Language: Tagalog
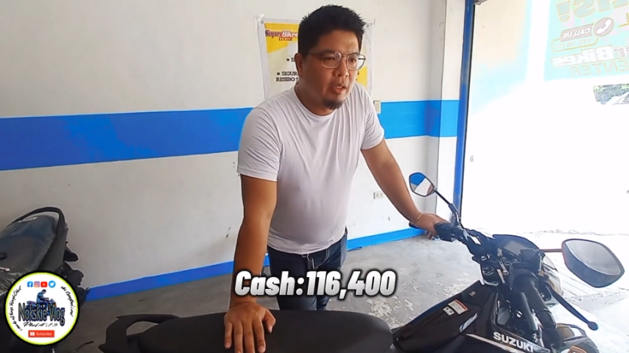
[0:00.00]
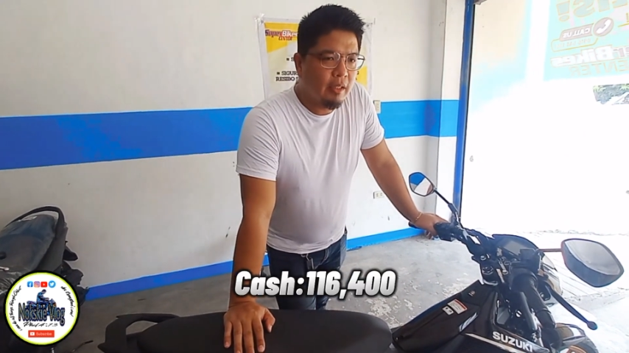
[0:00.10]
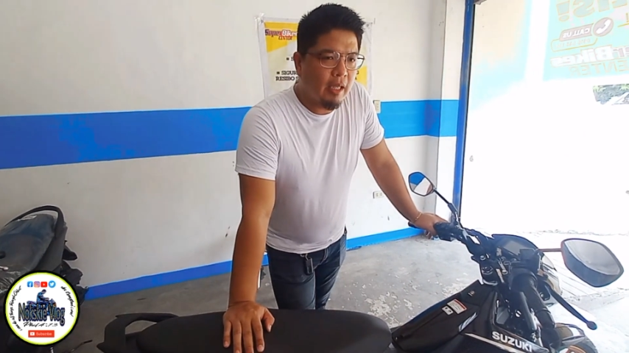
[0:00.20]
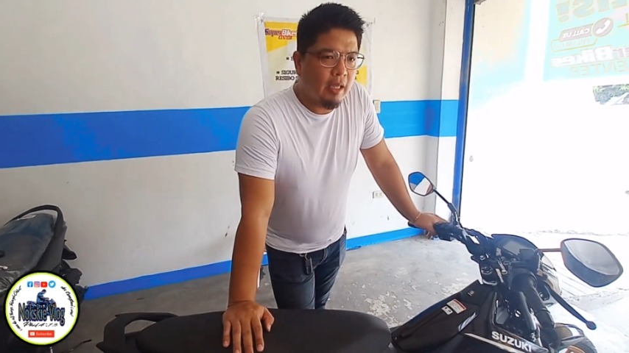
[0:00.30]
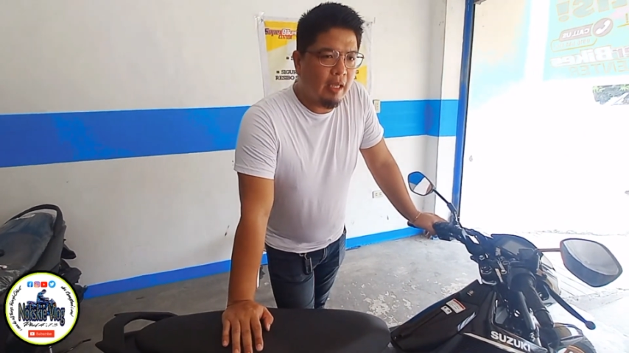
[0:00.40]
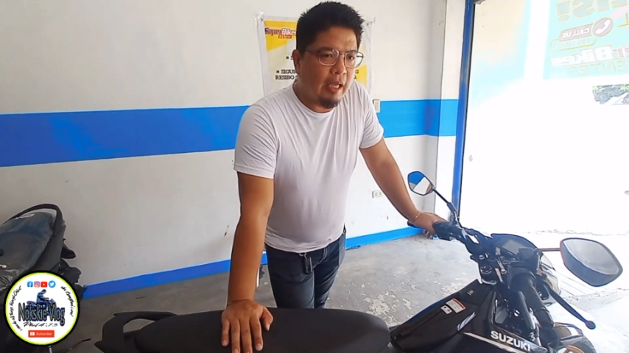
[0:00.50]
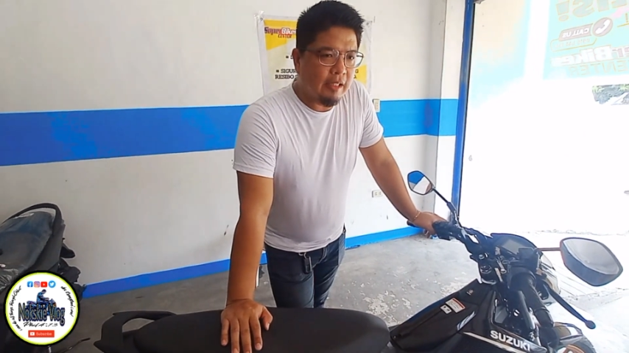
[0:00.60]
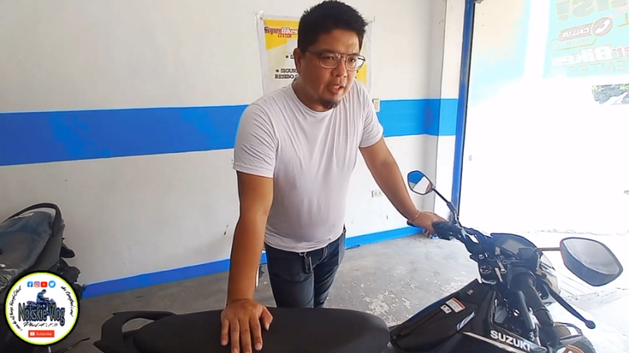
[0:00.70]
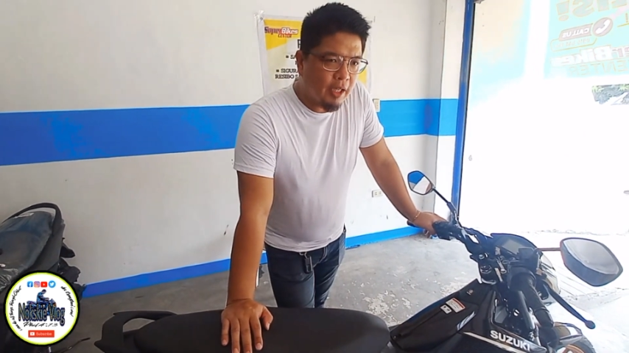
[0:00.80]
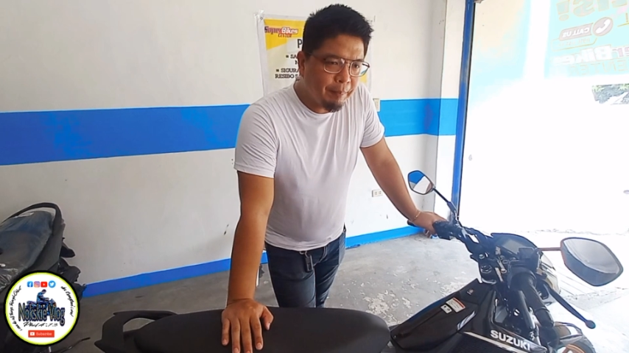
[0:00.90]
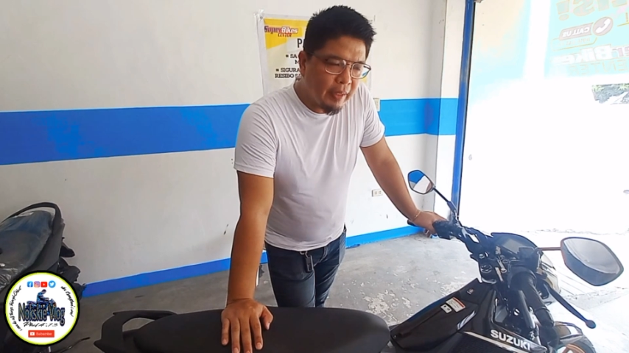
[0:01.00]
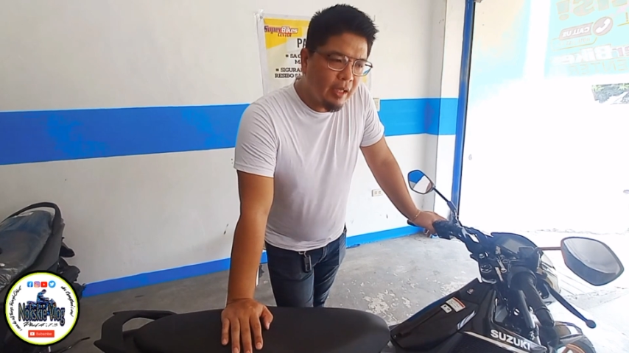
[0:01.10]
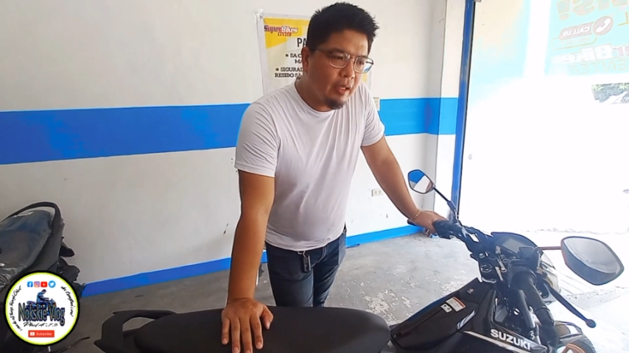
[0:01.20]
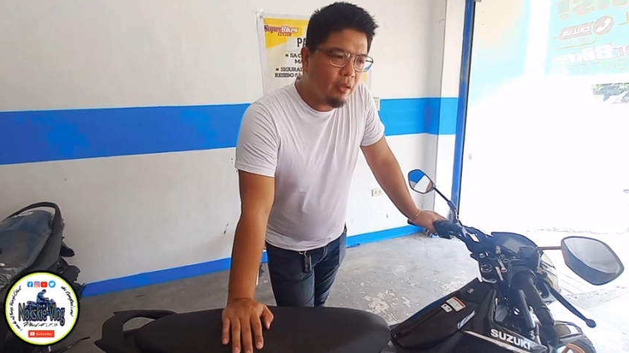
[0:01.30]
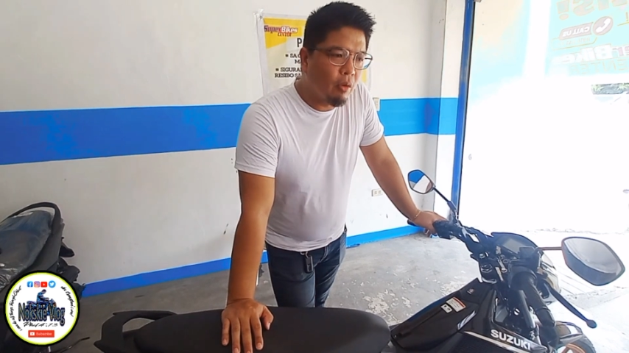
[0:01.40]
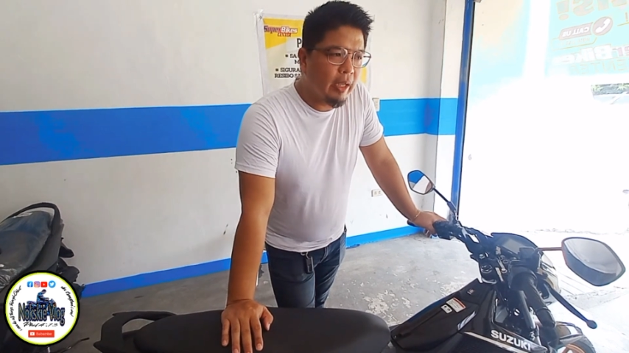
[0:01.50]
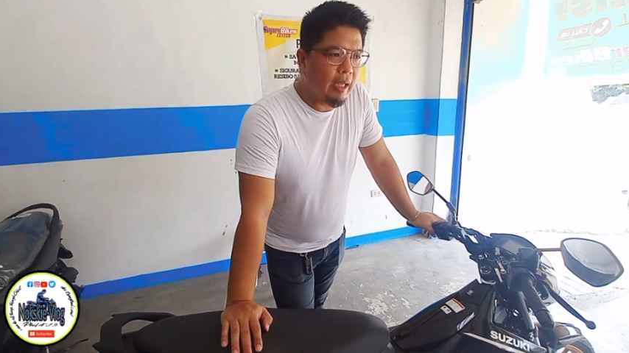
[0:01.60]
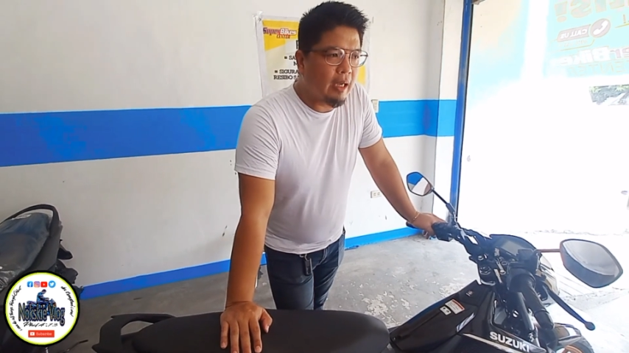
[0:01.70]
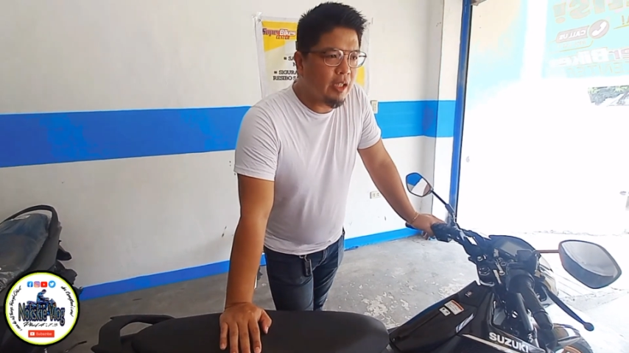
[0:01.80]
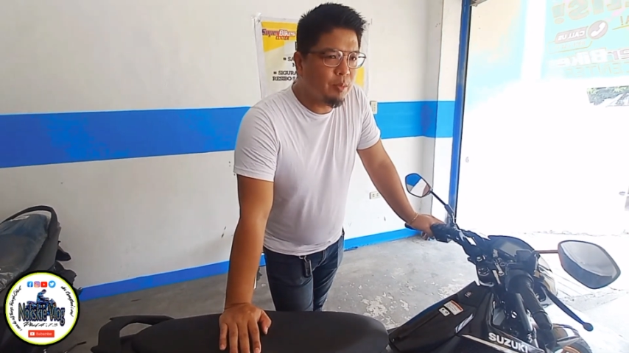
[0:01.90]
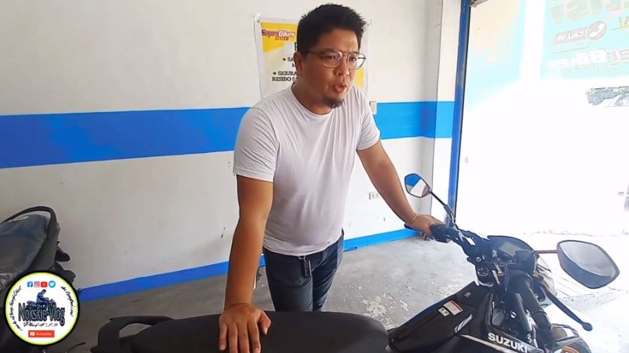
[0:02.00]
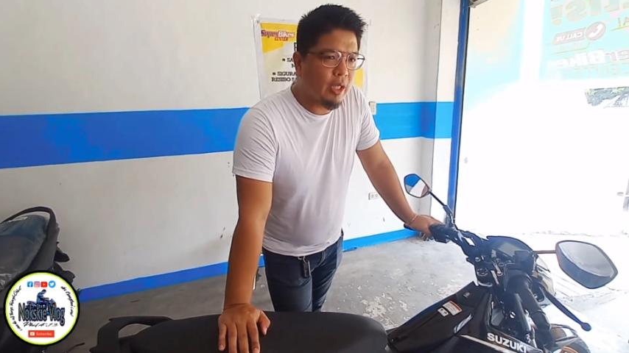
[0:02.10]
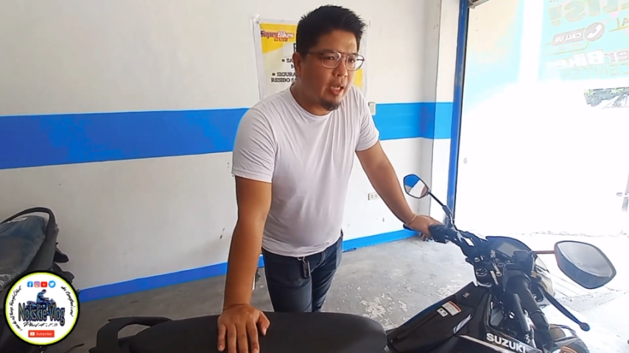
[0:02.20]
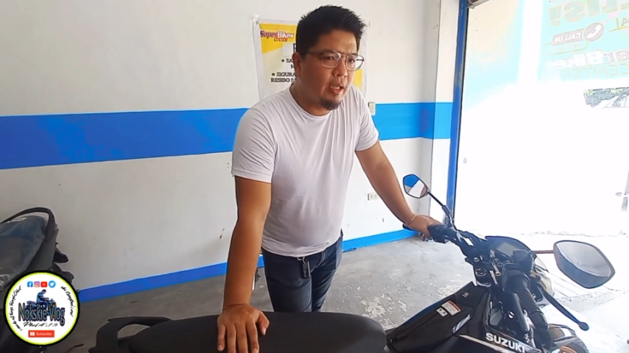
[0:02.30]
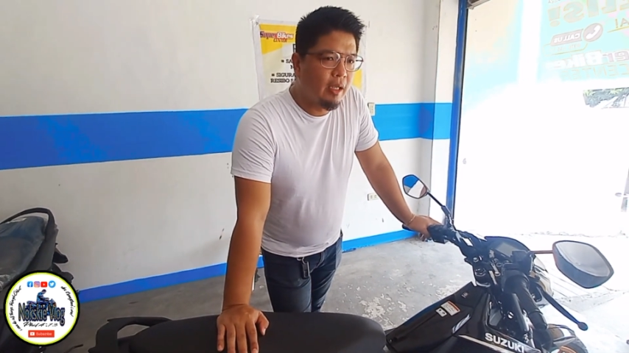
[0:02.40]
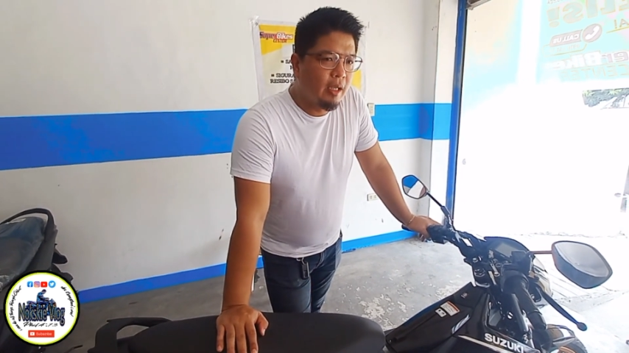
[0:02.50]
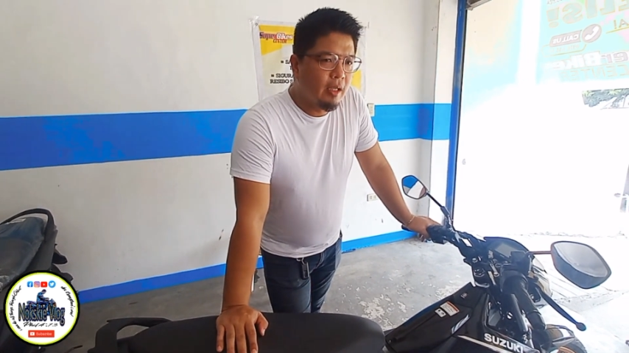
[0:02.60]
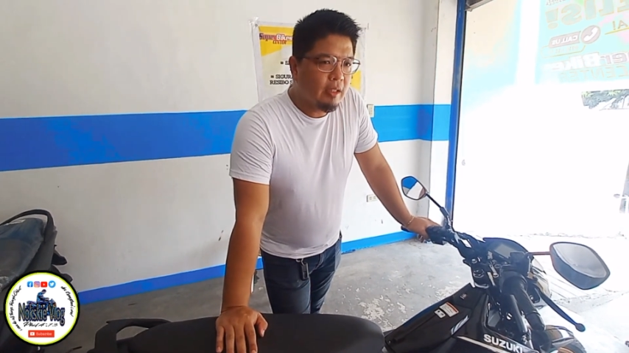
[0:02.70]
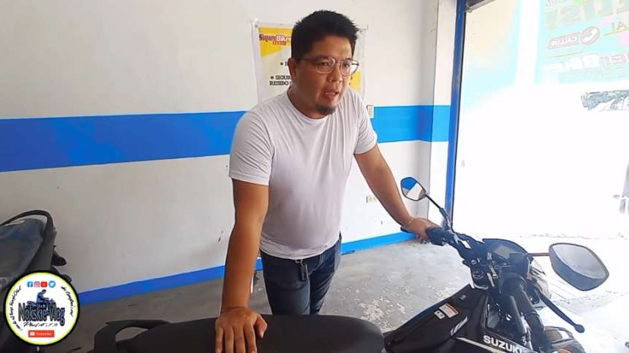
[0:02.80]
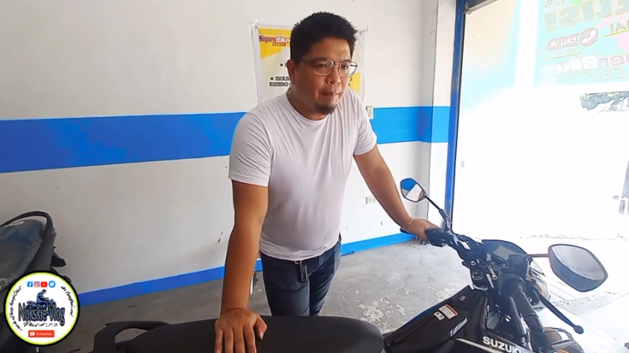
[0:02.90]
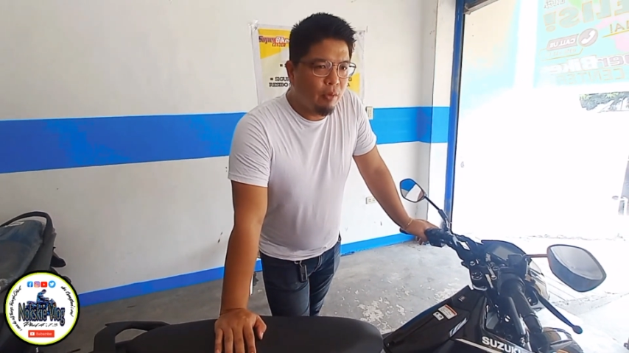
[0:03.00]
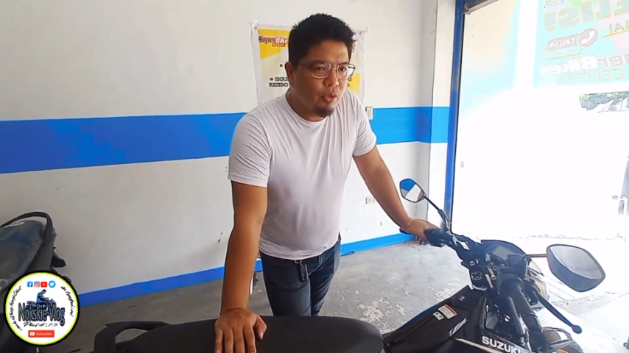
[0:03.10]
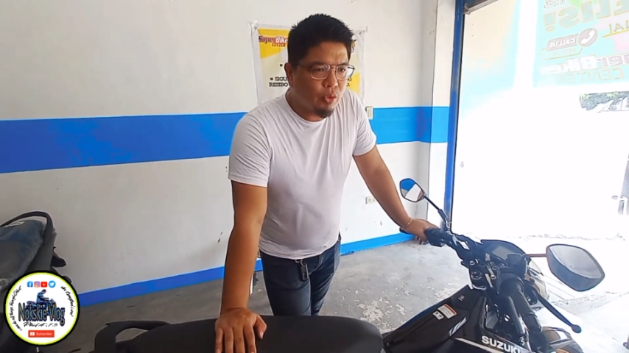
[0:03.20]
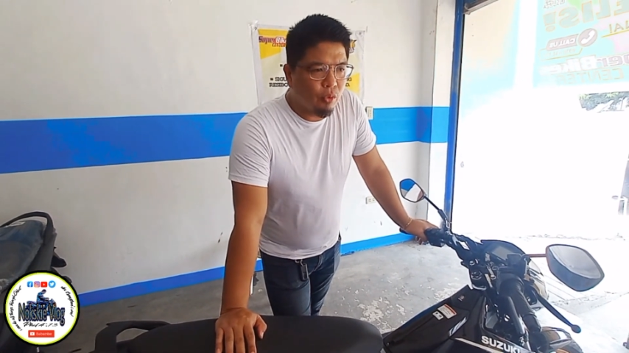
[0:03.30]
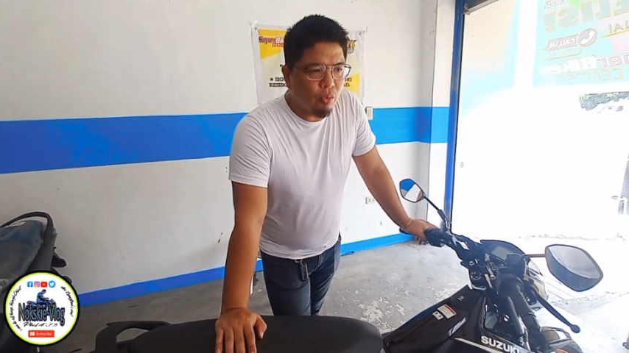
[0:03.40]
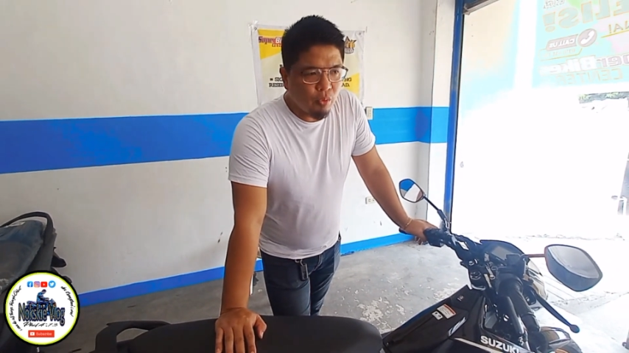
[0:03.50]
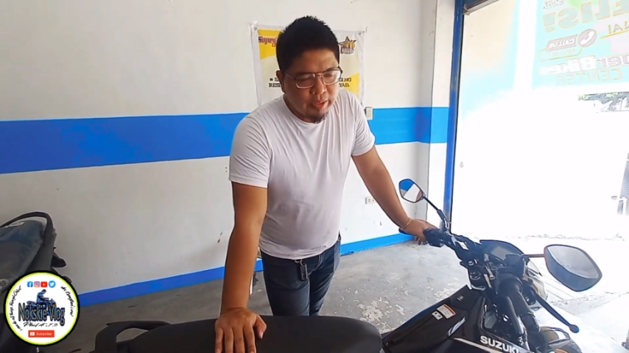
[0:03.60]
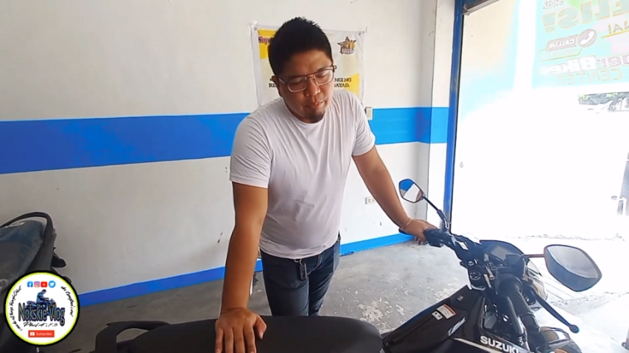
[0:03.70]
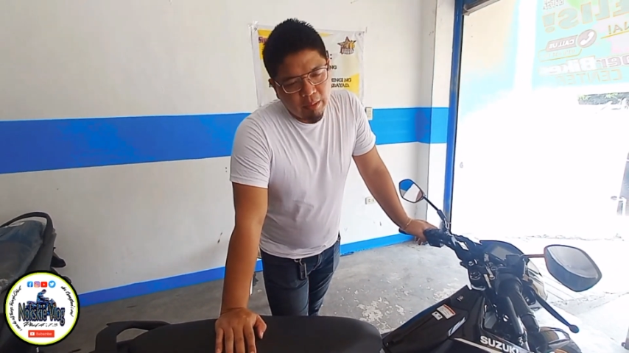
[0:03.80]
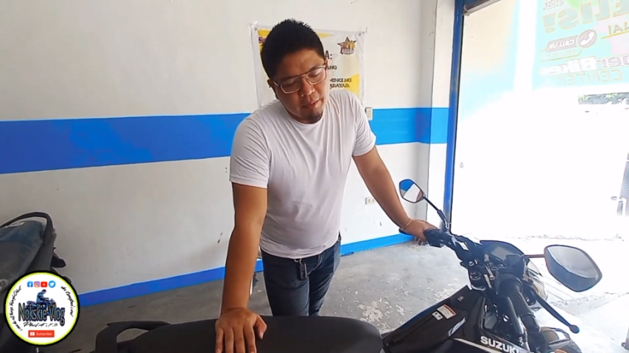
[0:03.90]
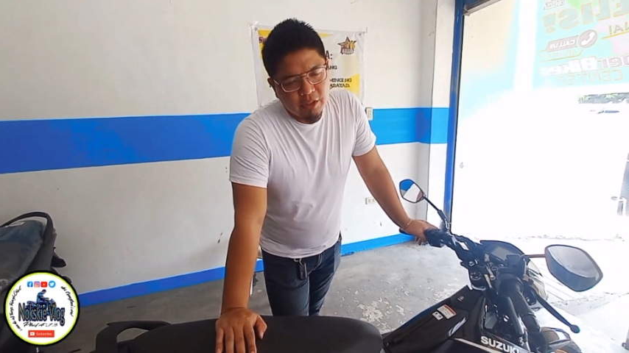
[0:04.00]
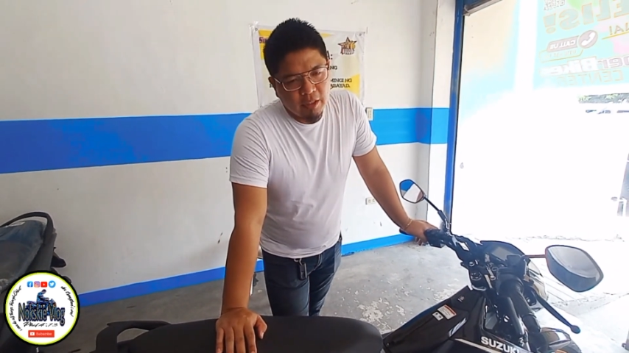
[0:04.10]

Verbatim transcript: na SRP kung ikakash mo siya. Tapos, kung kunin mo naman siya ng